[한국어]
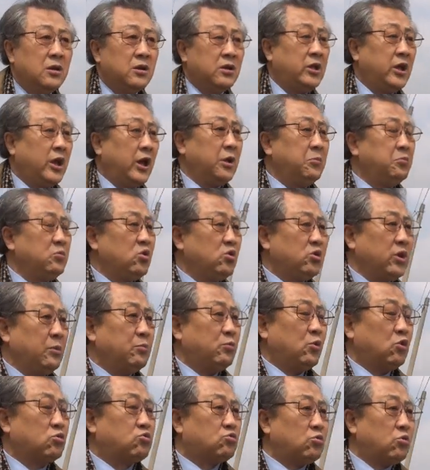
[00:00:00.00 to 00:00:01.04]
대한민국에
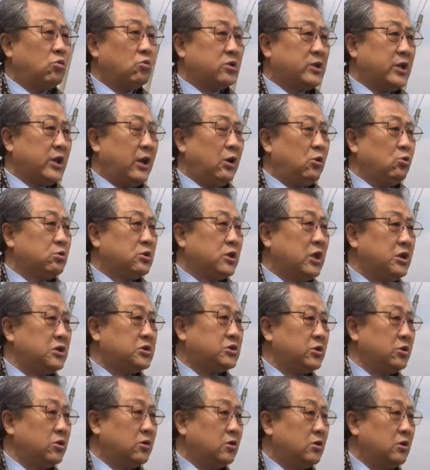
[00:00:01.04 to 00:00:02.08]
못 뭐 들어올 때가 어디
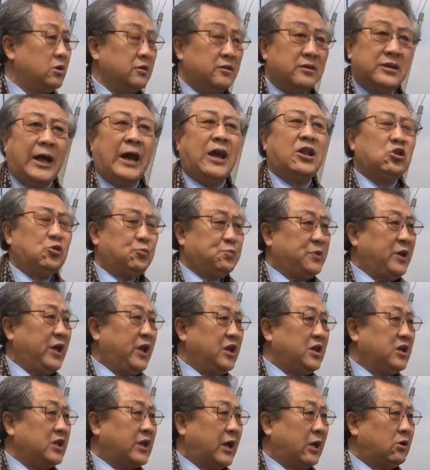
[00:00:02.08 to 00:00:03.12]
있어요 나도
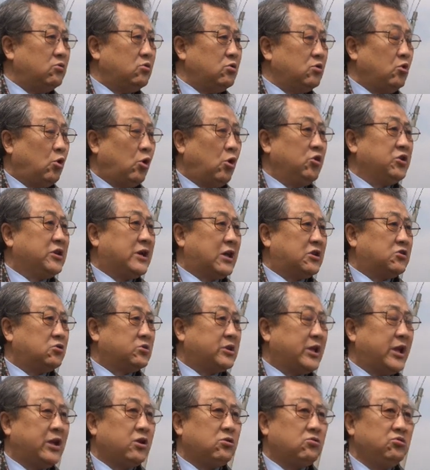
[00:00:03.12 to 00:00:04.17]
비행기 타고 온
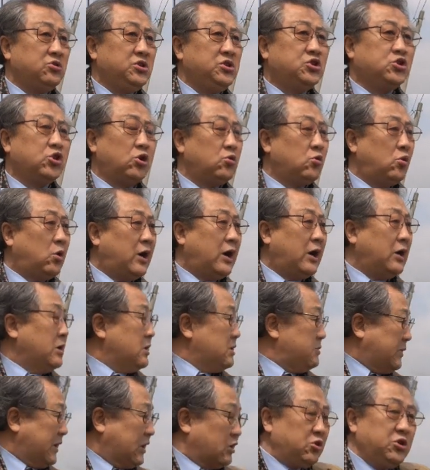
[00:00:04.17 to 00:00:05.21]
가족 데리고 인천공항
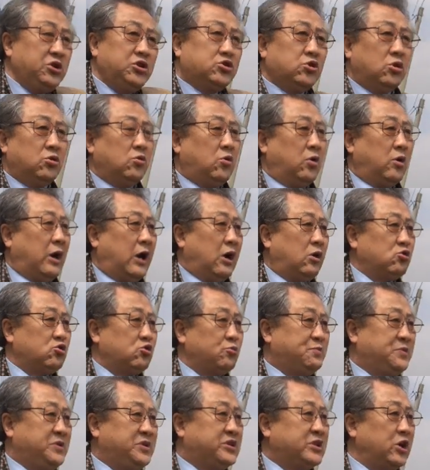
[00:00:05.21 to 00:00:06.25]
바로
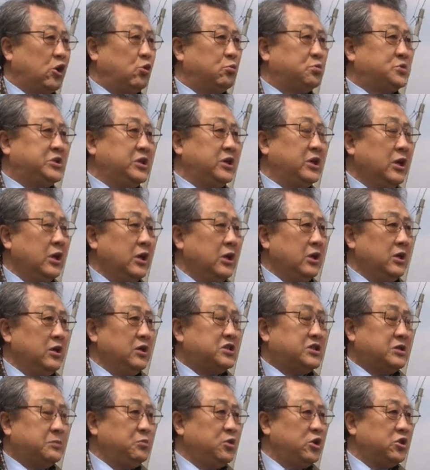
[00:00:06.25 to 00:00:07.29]
인천공항으로 비자 없이
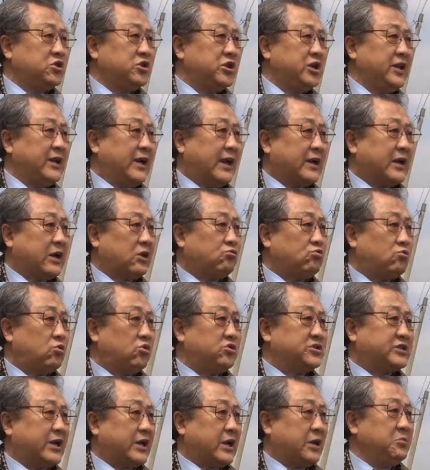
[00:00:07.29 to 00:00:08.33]
10년 전에 날아
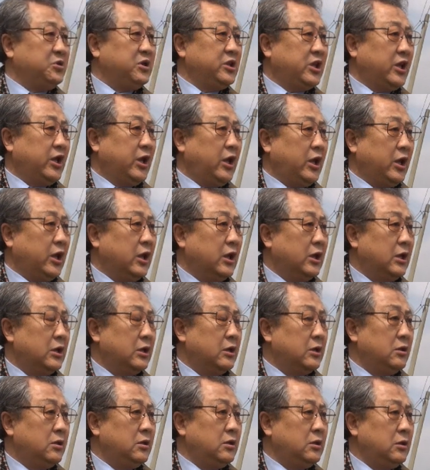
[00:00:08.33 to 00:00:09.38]
들어온 사람인데
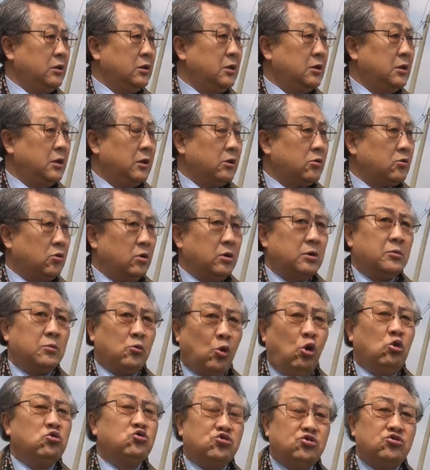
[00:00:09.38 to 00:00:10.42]
응?
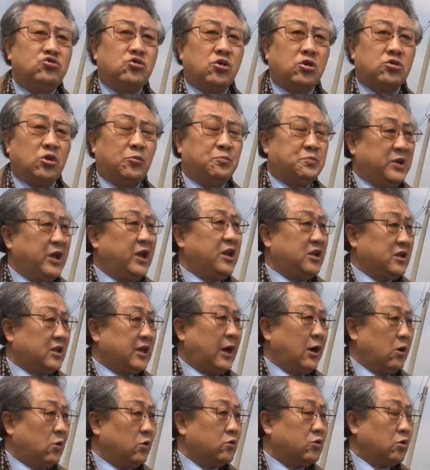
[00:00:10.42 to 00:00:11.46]
공중으로도 비행기
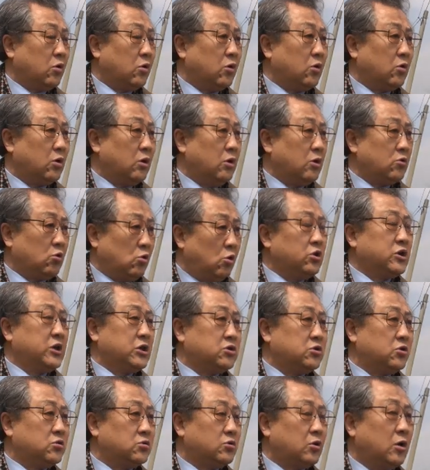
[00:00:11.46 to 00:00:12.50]
타고도
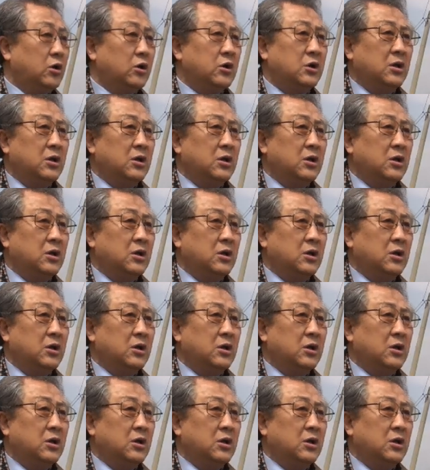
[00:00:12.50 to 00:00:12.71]
공개적으로